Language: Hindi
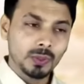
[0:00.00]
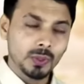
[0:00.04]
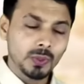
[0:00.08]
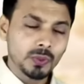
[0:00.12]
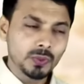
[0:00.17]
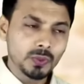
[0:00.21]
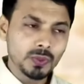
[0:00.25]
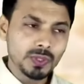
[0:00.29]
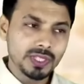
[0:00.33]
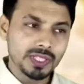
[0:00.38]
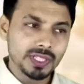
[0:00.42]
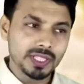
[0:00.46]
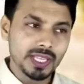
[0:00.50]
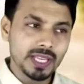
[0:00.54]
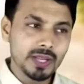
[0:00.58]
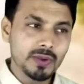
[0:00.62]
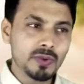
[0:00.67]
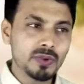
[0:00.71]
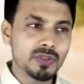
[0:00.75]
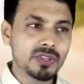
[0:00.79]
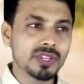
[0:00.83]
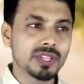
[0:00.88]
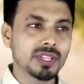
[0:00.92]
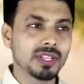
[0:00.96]
दोस्तों ये
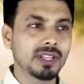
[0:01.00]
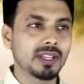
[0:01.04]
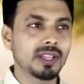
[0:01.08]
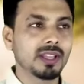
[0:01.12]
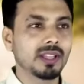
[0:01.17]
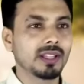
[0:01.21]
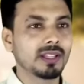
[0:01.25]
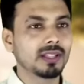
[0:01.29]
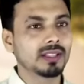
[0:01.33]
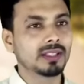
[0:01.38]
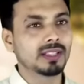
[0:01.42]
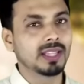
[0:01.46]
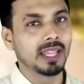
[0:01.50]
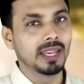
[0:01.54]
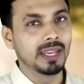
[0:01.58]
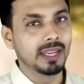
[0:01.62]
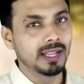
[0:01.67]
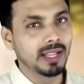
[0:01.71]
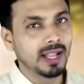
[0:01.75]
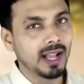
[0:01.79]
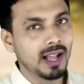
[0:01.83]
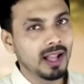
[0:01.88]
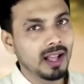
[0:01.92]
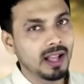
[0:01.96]
कुछ
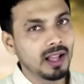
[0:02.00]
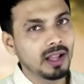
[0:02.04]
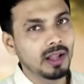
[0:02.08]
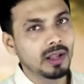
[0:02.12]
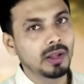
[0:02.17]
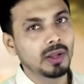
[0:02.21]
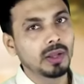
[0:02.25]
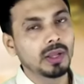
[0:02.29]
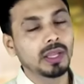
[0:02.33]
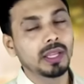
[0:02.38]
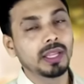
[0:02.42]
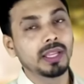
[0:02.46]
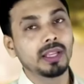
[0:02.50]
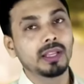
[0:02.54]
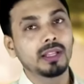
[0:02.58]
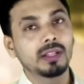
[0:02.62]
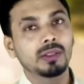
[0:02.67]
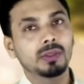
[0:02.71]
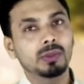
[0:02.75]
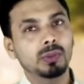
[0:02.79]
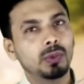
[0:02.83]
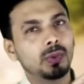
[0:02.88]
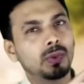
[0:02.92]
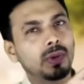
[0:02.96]
तरीका
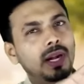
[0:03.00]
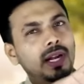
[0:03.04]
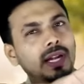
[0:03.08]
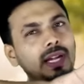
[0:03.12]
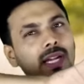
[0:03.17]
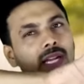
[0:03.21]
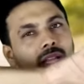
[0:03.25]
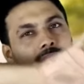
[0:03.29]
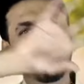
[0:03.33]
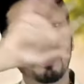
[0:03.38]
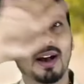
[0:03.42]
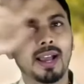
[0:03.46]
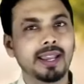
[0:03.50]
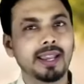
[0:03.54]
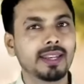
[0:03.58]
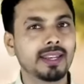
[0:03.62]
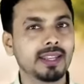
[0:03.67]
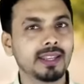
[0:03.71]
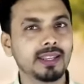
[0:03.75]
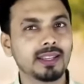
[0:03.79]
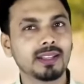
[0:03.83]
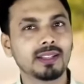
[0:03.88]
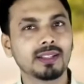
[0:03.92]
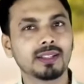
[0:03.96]
थोड़ा डिवाइन
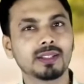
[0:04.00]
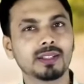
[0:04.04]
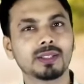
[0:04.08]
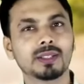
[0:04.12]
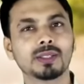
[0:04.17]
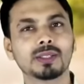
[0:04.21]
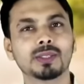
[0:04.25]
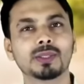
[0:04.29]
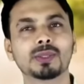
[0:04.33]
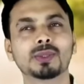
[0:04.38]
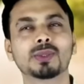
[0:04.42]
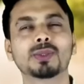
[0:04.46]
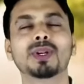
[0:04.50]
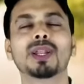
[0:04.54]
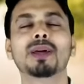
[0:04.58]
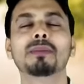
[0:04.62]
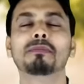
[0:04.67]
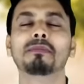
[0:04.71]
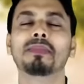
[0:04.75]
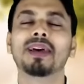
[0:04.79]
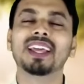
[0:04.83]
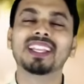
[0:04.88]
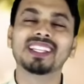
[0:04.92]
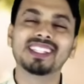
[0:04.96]
है थोड़ा
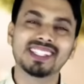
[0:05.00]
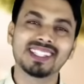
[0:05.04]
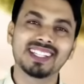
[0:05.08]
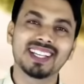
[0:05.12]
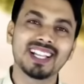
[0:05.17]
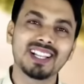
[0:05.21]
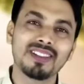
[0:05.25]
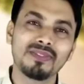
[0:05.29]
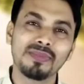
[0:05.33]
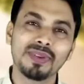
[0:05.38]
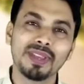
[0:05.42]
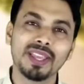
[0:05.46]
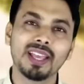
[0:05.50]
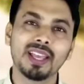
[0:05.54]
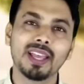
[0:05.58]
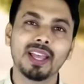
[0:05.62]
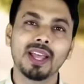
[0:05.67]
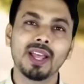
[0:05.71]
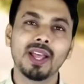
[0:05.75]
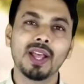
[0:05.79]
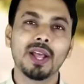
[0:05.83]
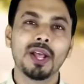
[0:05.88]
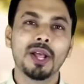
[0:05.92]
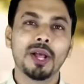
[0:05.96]
मैजिकल भी है
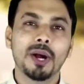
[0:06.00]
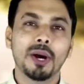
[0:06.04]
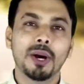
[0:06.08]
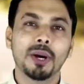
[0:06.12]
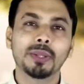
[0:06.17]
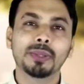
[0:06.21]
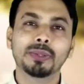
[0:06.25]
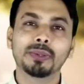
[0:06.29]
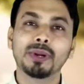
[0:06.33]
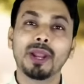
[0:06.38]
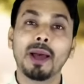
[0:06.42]
और